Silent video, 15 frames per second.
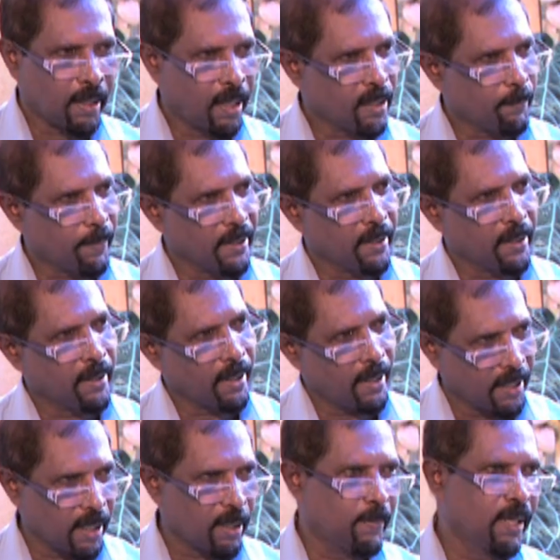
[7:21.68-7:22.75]
காணப்படுகின்ற
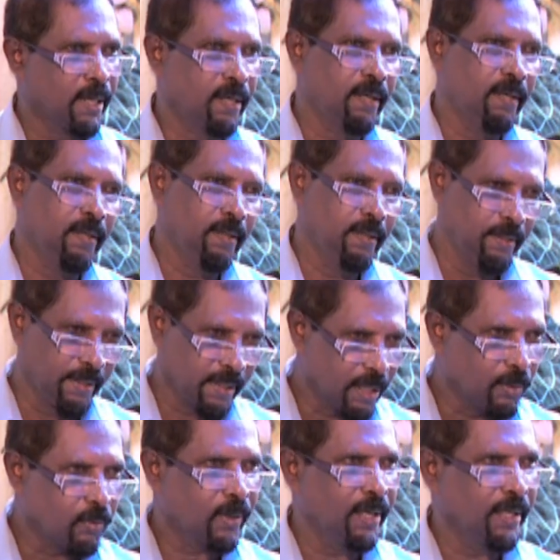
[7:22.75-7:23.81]
அநேகமாக
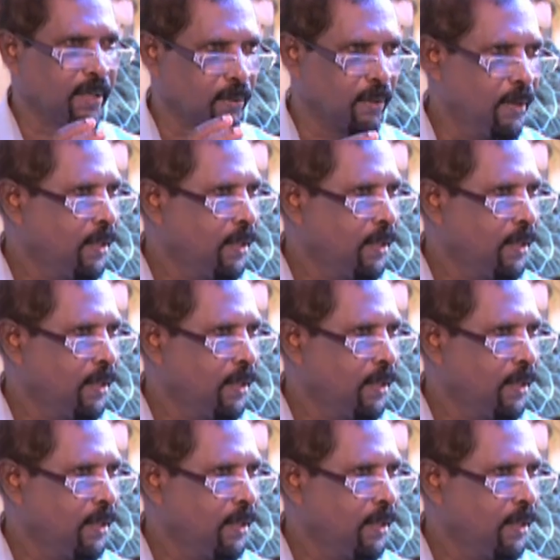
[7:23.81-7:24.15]
நிகழ்வுகளை